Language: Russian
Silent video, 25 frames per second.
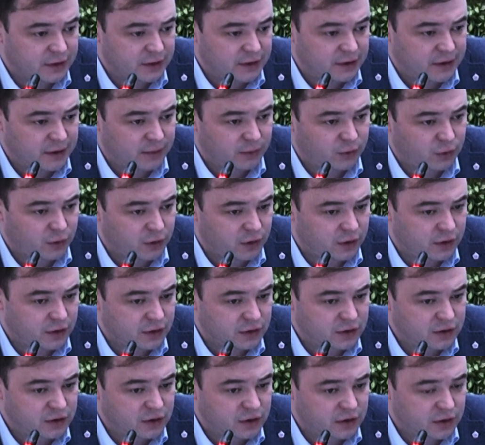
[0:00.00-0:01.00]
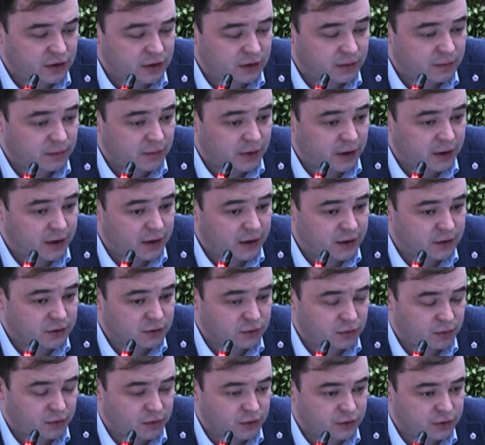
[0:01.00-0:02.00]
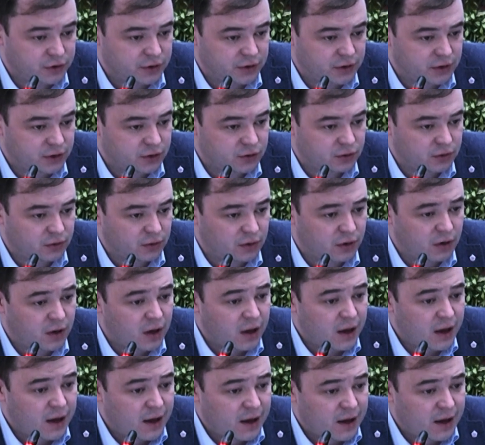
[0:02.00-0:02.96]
И на многих из них по анализу получилось, что